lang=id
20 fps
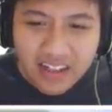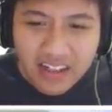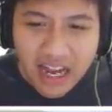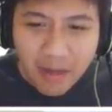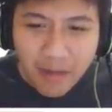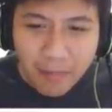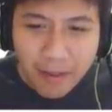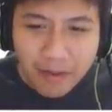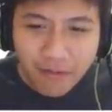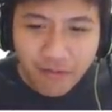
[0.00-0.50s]
Red
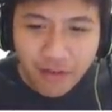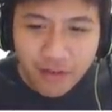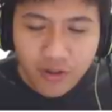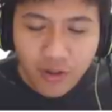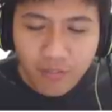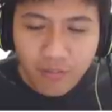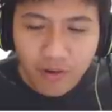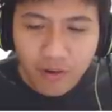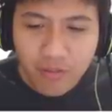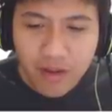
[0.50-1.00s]
carpet for
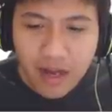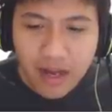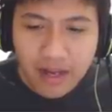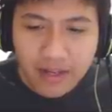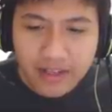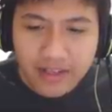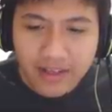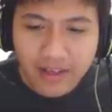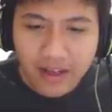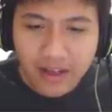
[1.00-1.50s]
jomblo
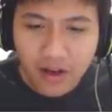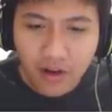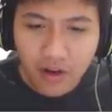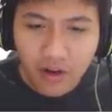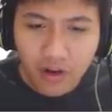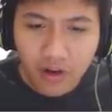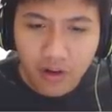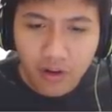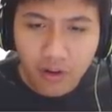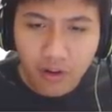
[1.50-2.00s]
bahagia.
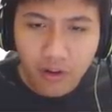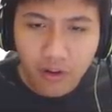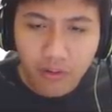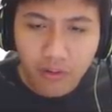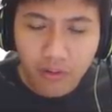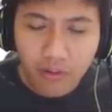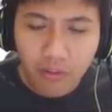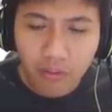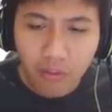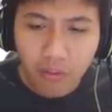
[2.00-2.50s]

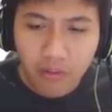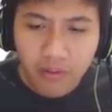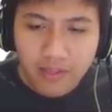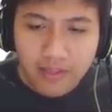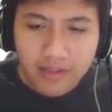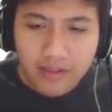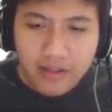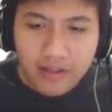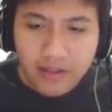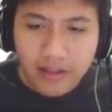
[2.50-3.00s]
Oh
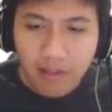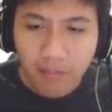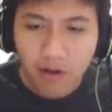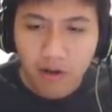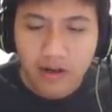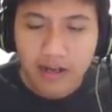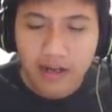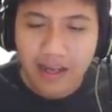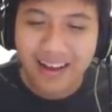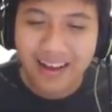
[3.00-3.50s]
ya
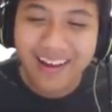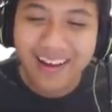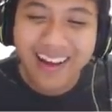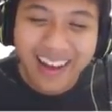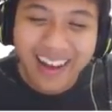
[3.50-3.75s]
bolehlah